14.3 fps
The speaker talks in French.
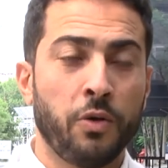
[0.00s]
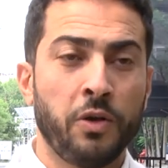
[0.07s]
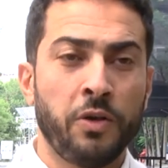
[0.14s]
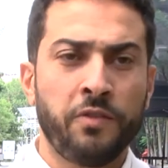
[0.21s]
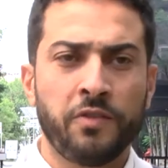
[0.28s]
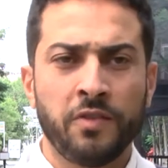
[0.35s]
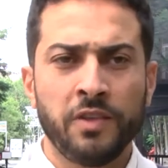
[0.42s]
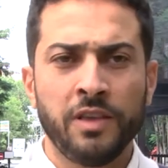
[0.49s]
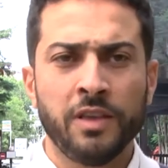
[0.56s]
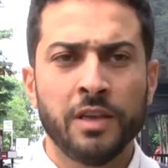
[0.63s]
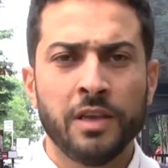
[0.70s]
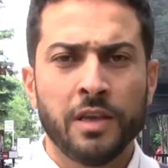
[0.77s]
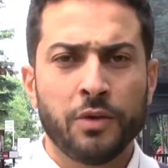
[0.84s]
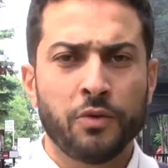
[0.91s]
ici,
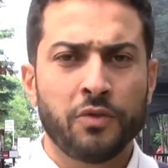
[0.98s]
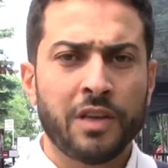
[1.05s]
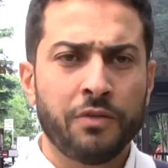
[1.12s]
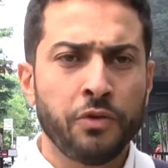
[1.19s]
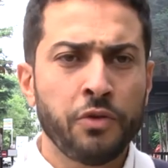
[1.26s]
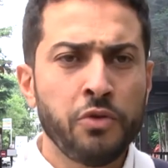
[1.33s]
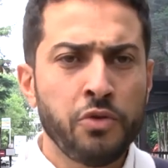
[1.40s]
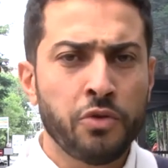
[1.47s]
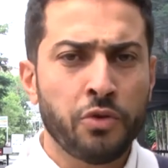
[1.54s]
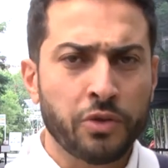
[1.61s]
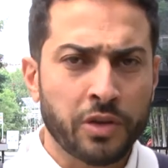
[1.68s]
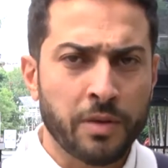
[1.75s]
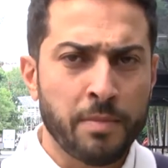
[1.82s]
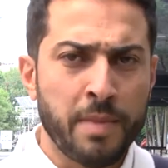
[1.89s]
nous avons une
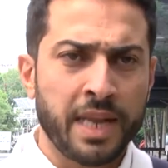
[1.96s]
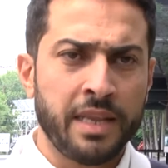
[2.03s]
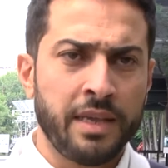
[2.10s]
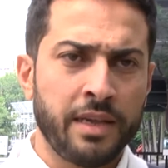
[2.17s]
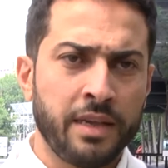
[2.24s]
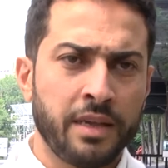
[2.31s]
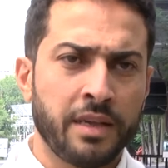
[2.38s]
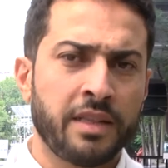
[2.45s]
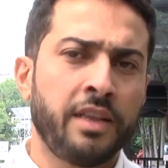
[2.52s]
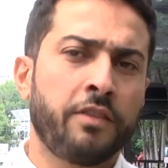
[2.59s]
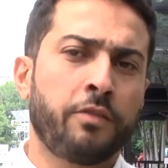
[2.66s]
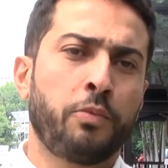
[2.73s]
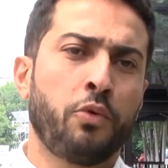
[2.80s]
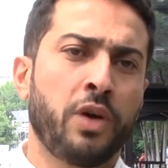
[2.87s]
autre manière
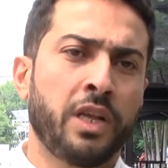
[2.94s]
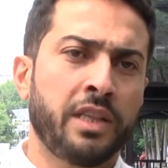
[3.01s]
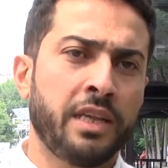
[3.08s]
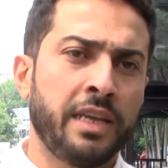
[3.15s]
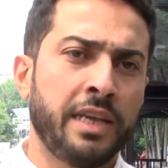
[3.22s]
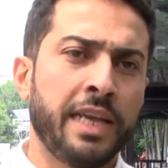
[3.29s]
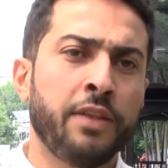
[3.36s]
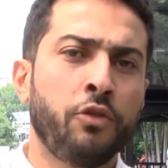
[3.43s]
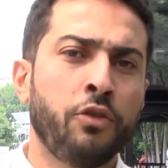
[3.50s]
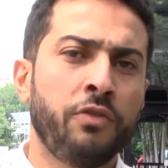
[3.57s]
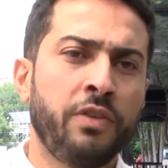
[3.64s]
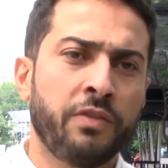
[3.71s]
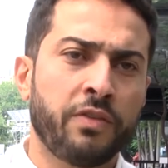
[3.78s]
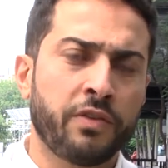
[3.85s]
d'exploiter et de
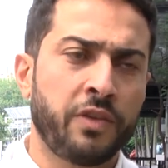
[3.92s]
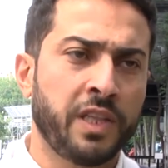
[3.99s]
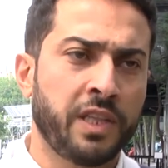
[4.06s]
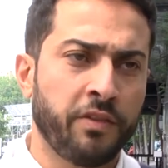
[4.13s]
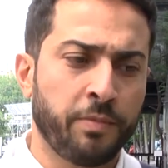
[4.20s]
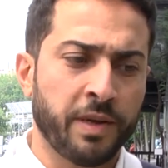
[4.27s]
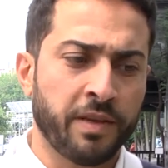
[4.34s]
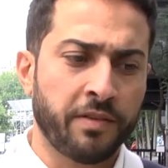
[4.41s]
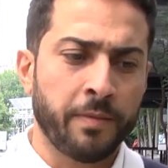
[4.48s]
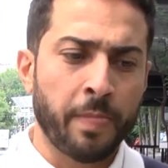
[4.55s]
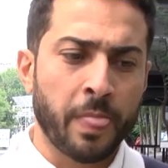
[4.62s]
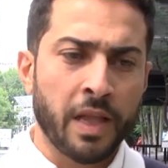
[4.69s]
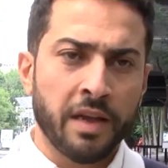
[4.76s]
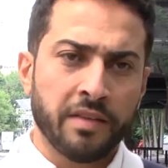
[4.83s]
vivre cet espace.
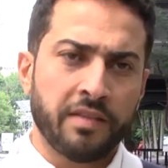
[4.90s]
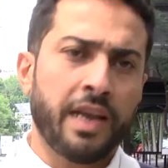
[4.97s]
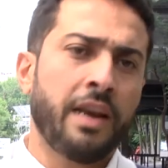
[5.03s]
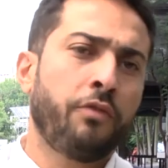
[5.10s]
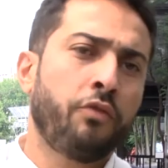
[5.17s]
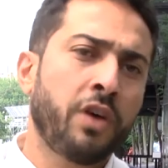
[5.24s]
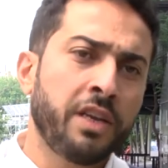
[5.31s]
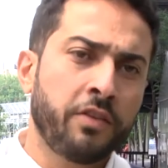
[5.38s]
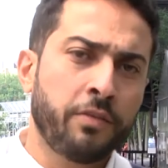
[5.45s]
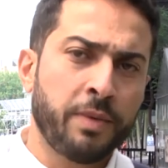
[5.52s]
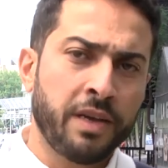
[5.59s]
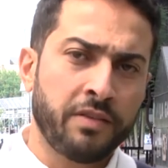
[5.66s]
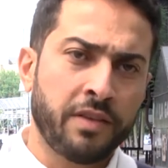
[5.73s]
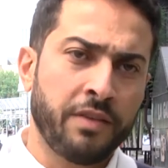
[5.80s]
C'est à la fois un
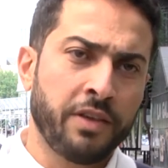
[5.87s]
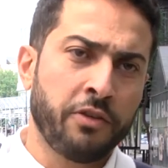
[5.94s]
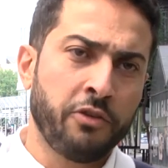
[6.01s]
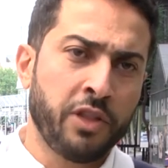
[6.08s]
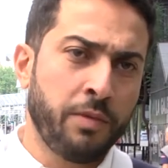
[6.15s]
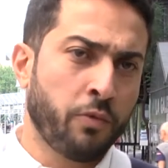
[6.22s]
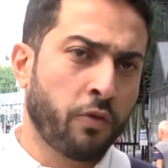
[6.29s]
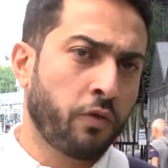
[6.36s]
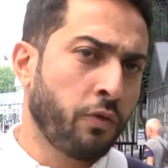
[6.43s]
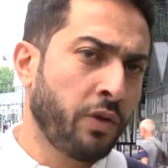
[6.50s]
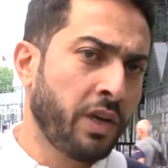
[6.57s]
espace avec une dimension